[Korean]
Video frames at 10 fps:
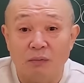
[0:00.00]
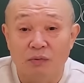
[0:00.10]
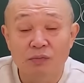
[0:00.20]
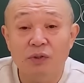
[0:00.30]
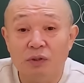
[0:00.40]

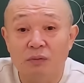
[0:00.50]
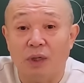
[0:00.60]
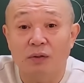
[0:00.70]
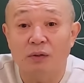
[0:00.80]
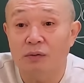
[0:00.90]
음식을
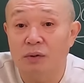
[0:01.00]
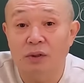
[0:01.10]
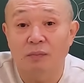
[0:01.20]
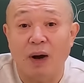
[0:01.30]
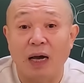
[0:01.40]
만들어도
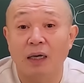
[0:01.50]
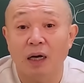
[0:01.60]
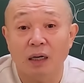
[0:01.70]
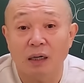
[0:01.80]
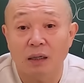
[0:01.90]
이게
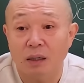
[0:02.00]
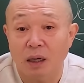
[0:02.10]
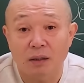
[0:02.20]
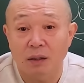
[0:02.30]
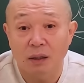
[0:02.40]
마약
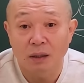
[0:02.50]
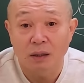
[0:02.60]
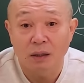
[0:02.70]
같아.